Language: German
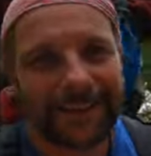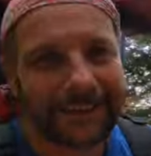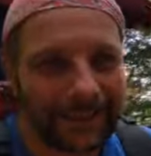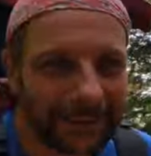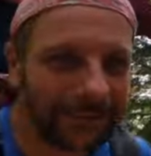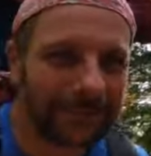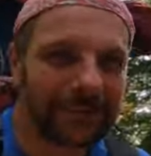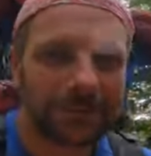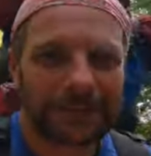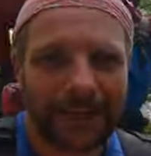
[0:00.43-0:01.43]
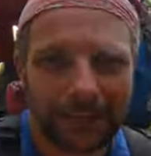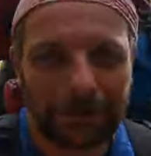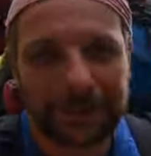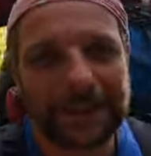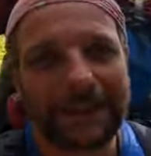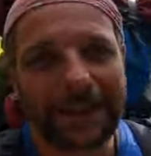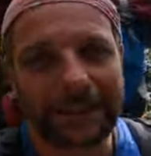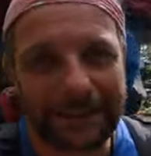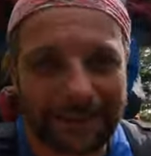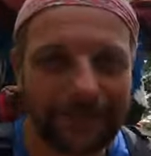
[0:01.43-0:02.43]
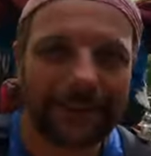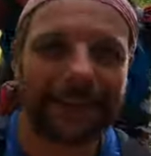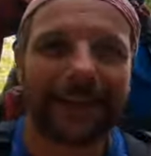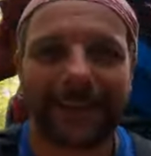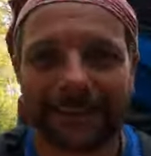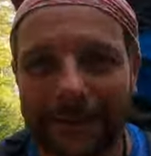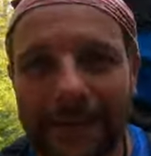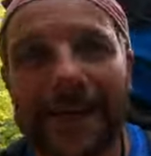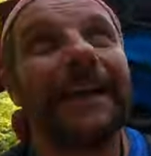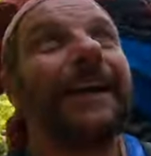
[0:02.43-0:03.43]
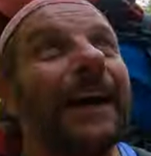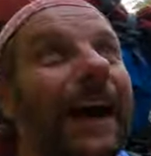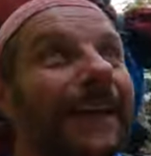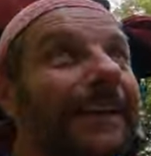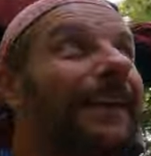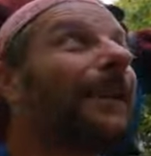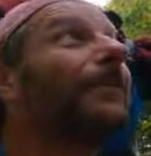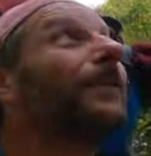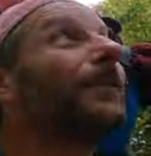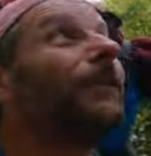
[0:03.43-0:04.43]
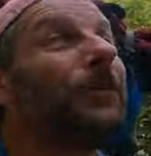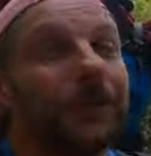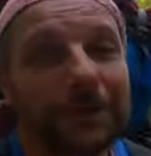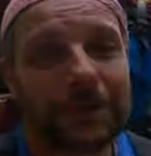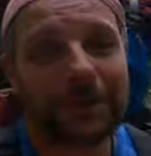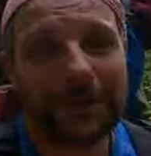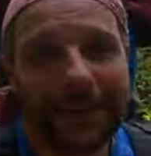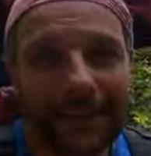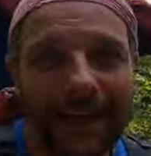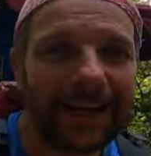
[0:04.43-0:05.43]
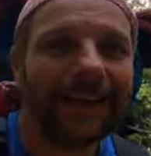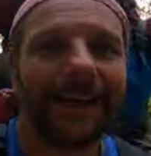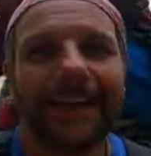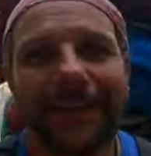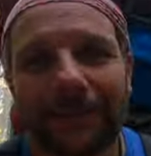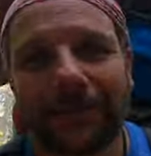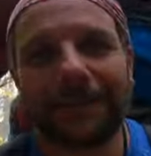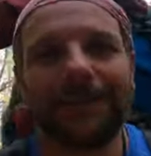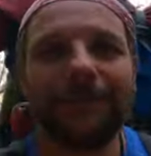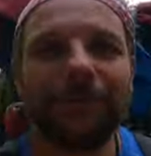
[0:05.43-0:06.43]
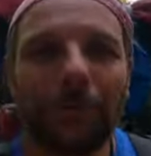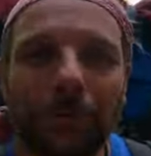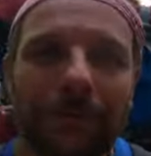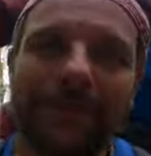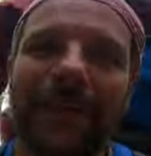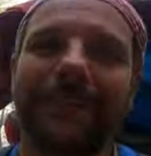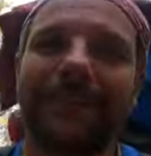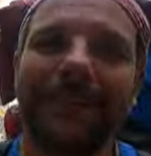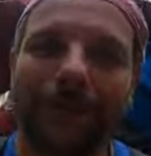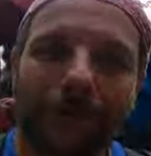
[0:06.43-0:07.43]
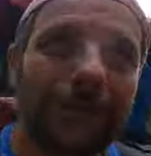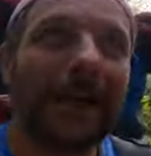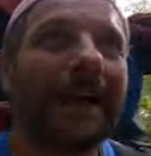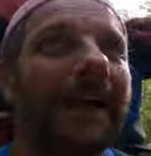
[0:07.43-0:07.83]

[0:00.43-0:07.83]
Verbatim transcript: Nachdem es jetzt so steil hochging, dachte ich, jetzt wird es langsam angenehm. Es war wunderschön hier durch diesen Buchenwald zu laufen.